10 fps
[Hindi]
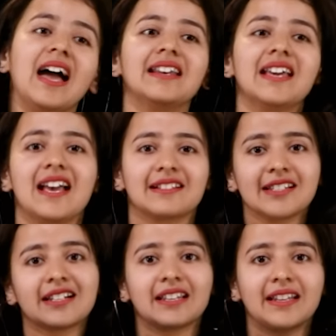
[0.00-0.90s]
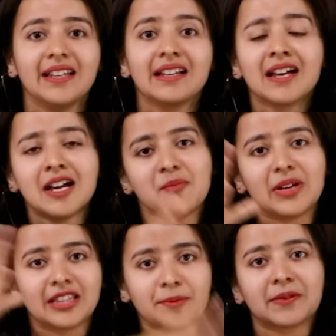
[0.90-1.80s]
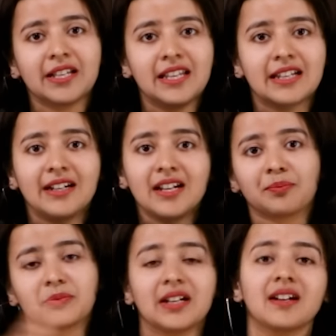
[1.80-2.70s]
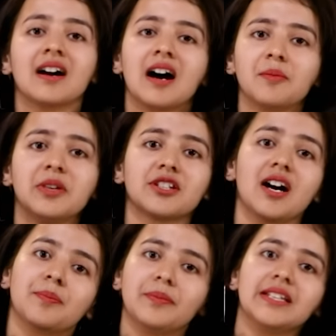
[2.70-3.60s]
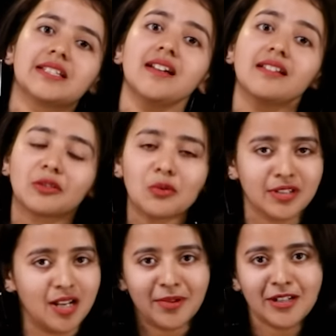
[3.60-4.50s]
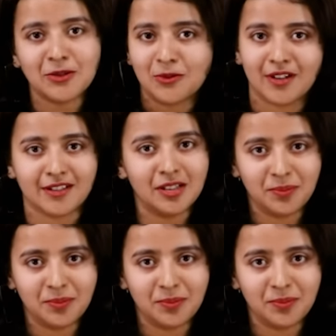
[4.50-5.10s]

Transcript: एंड ऐसे करके मैं तब से लेकर अब तक हमेशा अपने से दो साल बड़े लोगों के साथ